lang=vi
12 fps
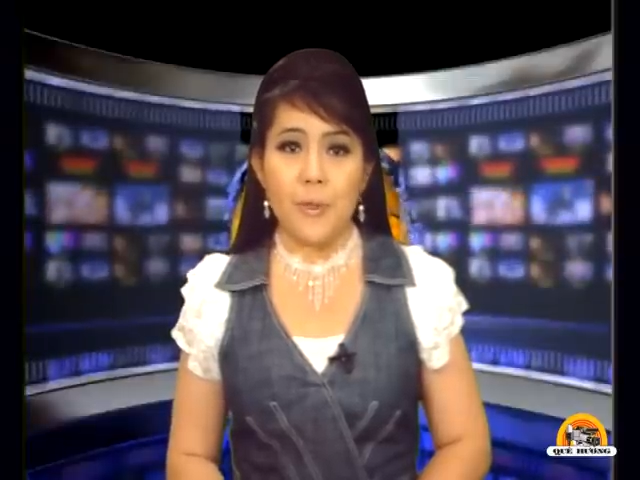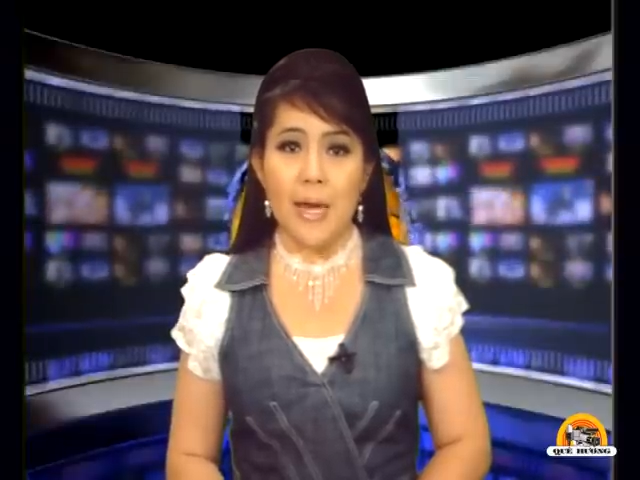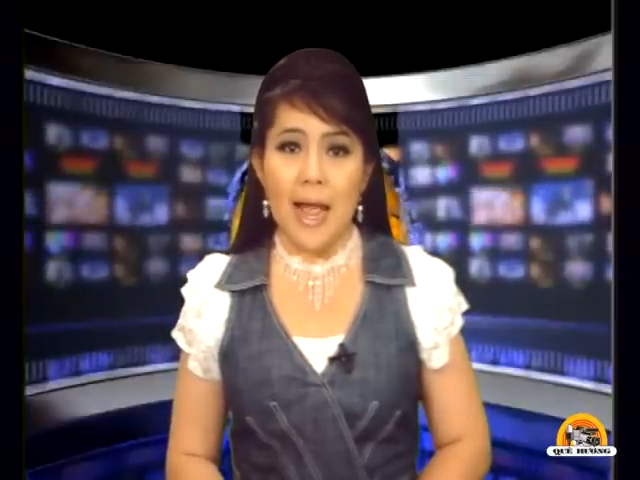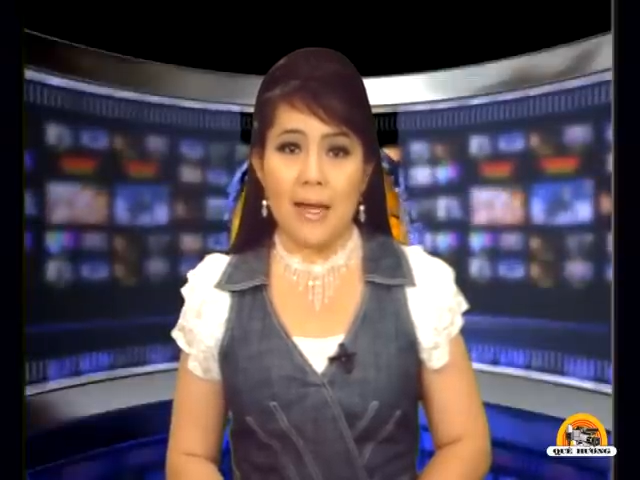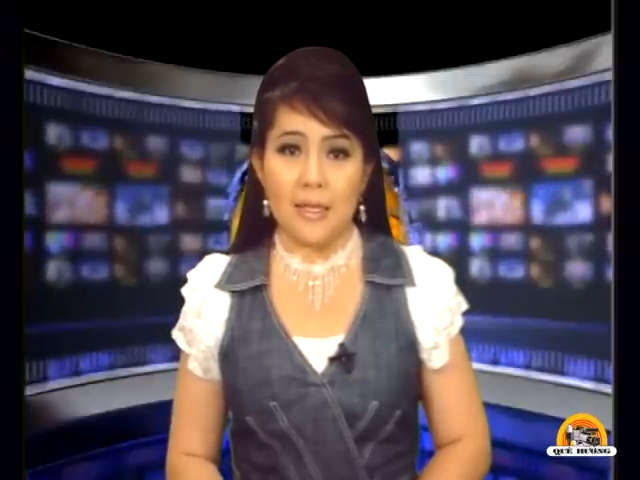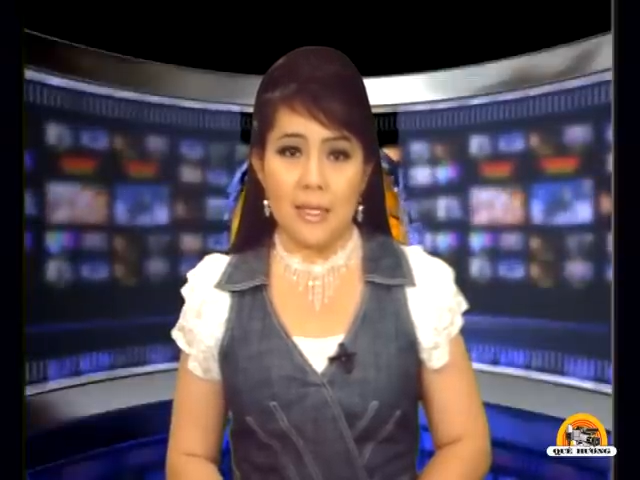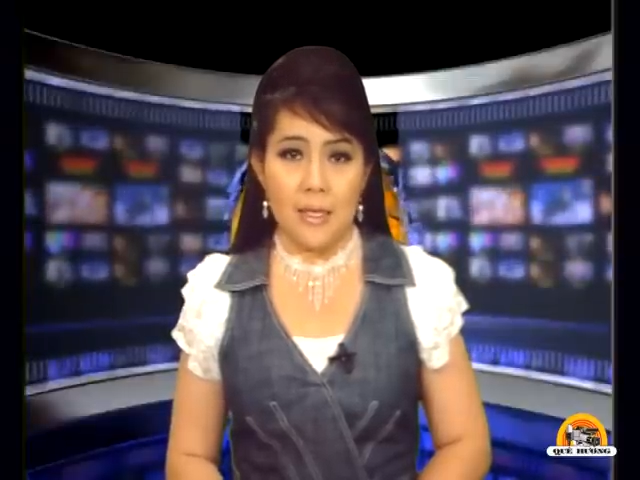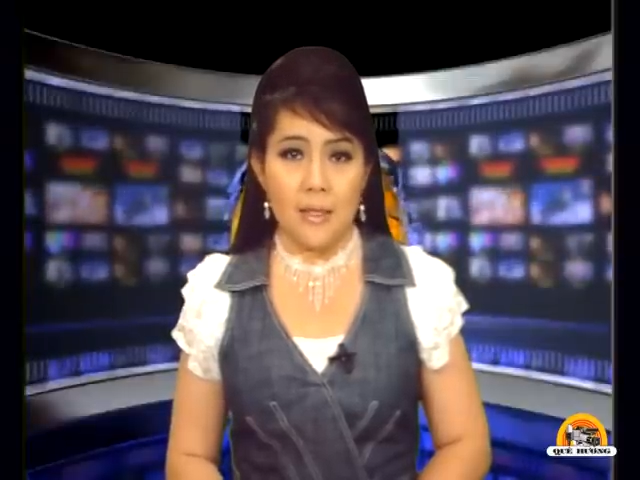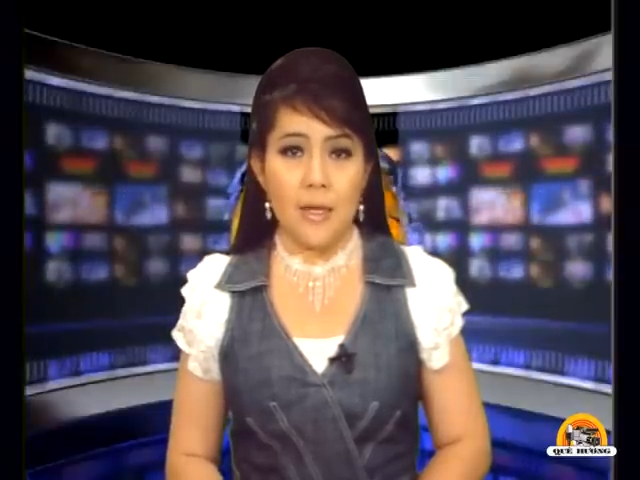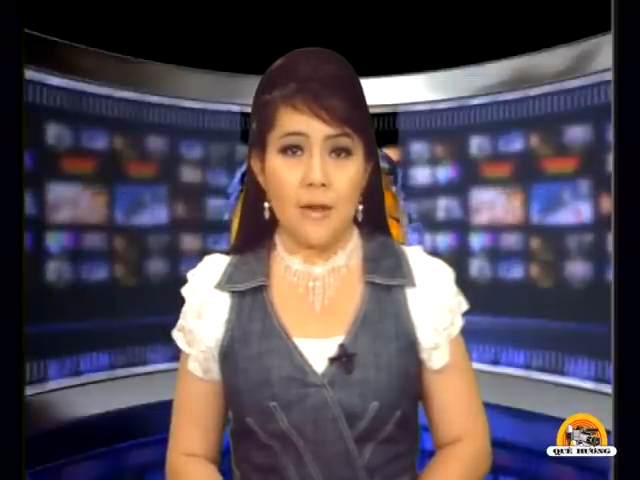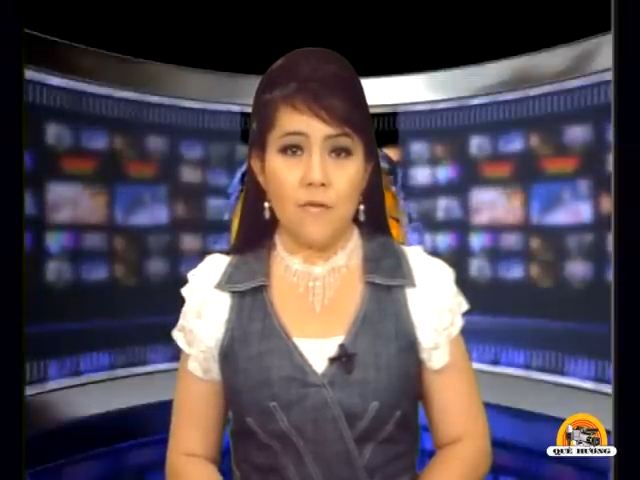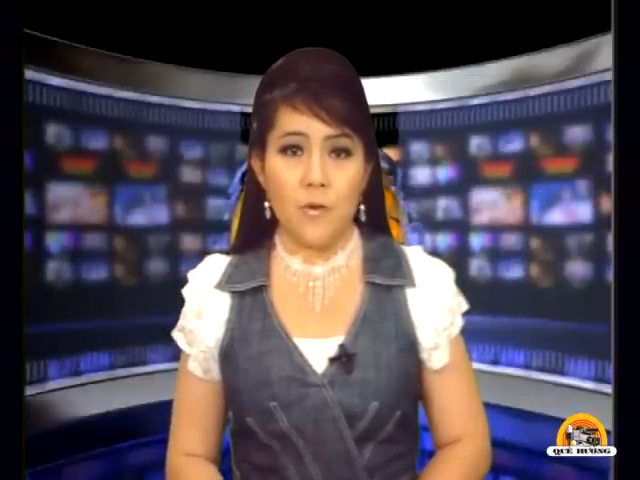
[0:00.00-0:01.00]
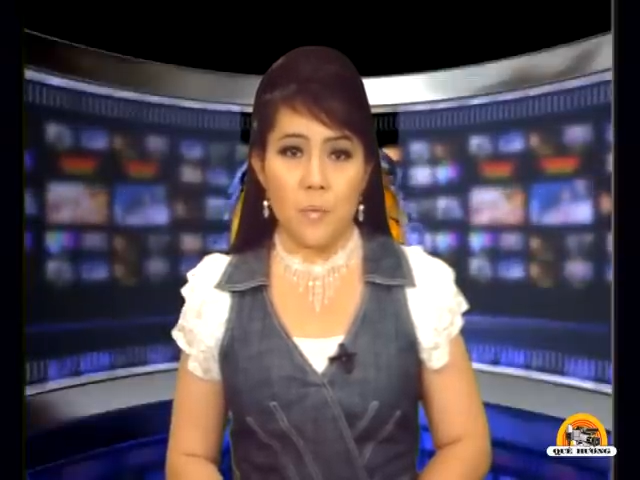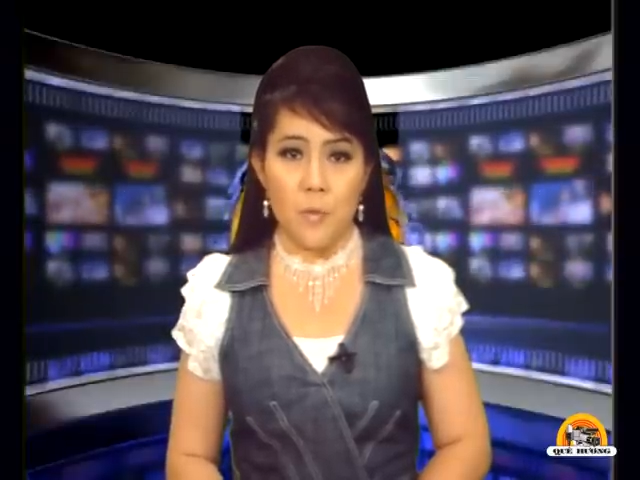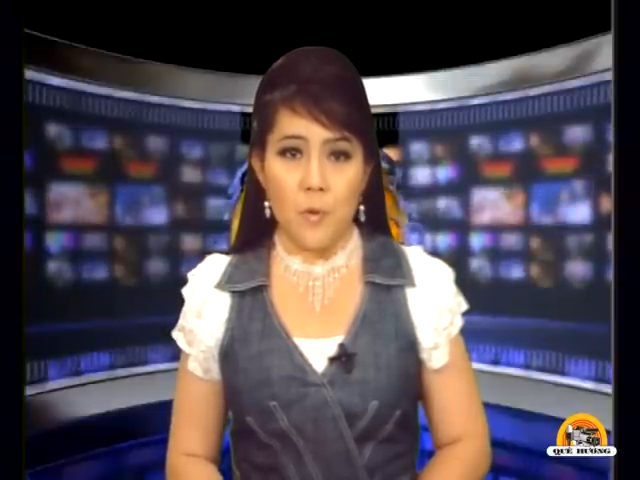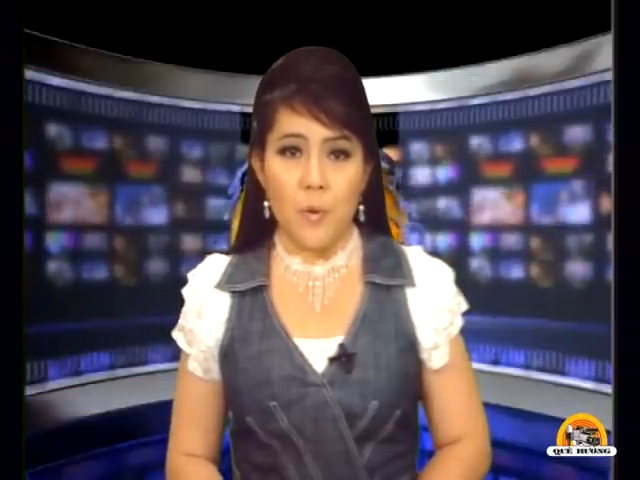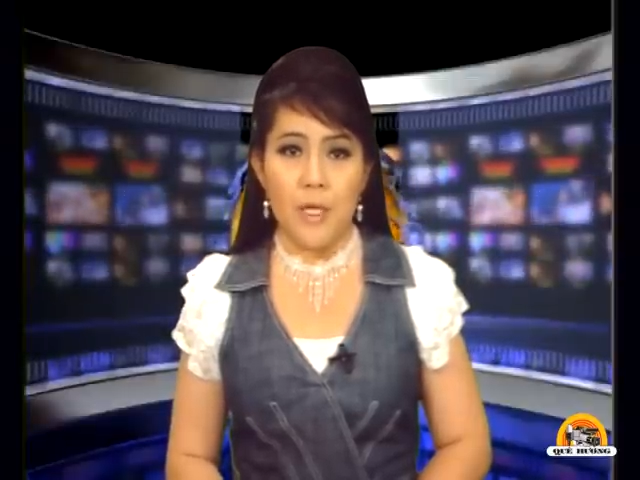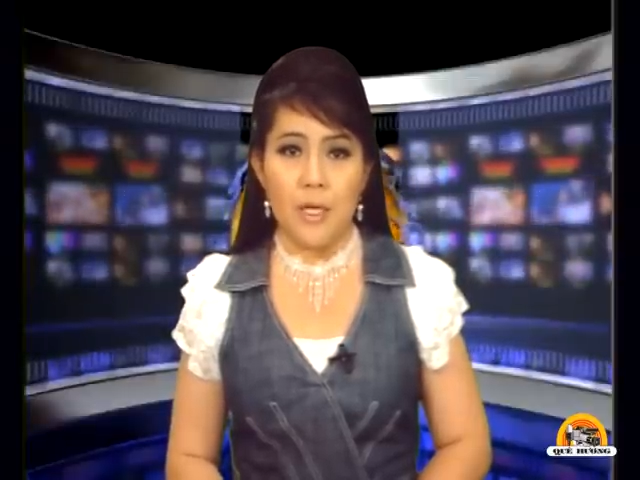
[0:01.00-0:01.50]
đang tiến đến vùng
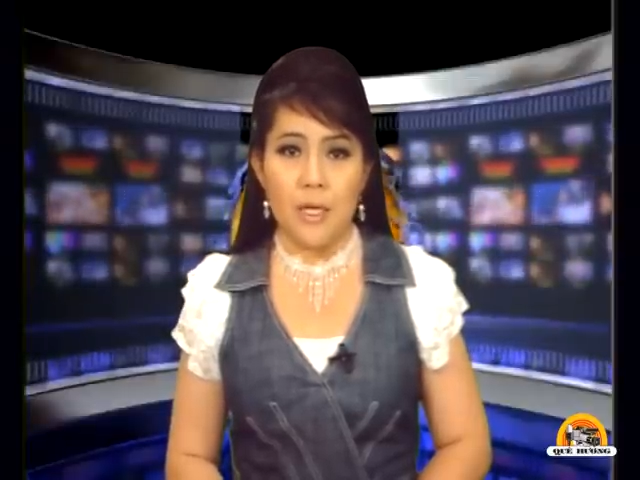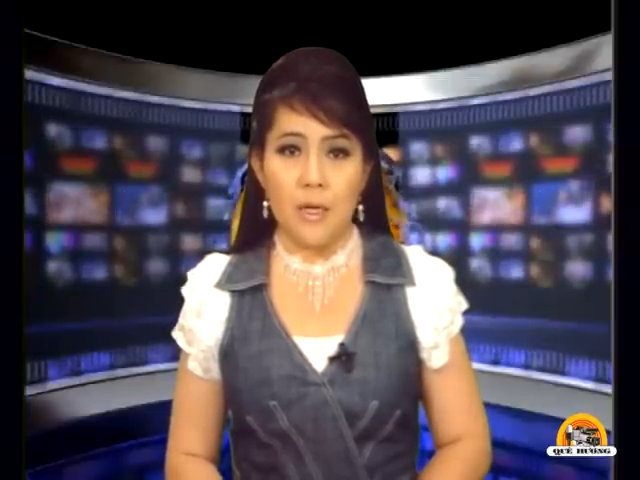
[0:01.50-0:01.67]
núi,